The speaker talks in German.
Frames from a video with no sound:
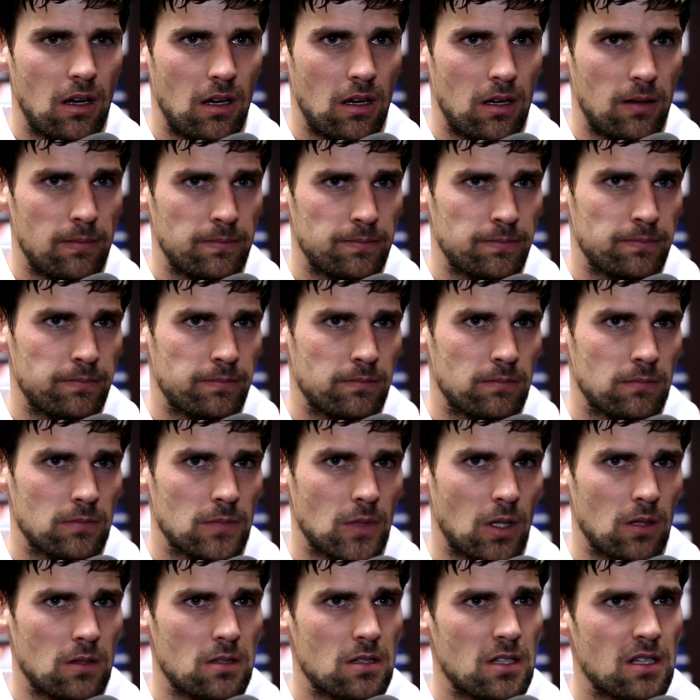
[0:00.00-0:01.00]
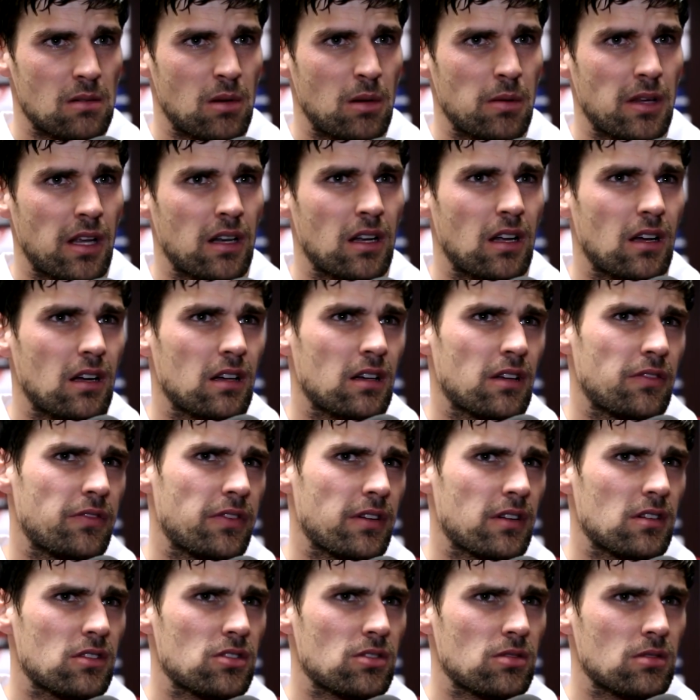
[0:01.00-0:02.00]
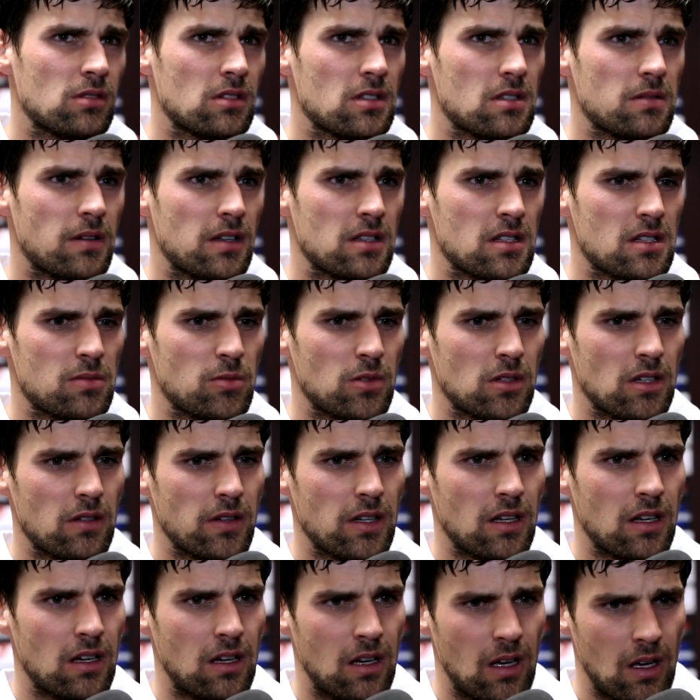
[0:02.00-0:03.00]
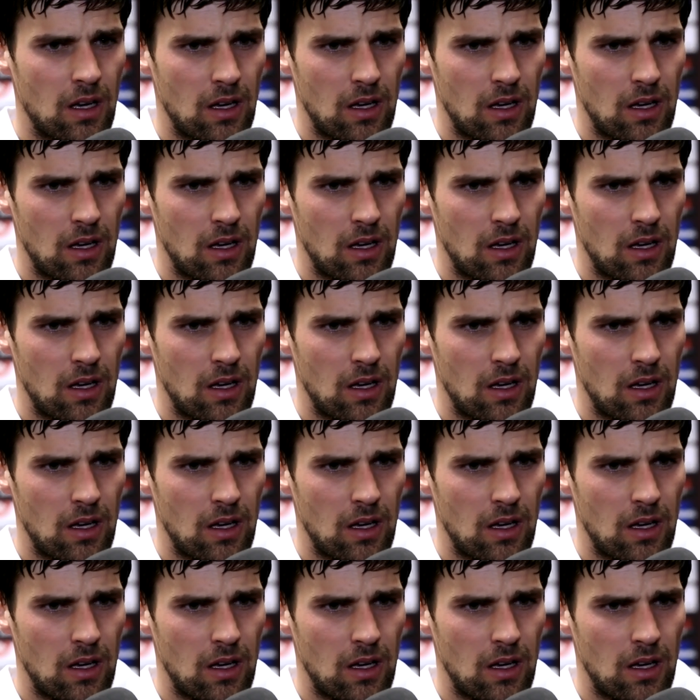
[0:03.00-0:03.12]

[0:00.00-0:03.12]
Ähm, trotzdem haben wir dann nach einer Viertelstunde, 20 Minuten wieder,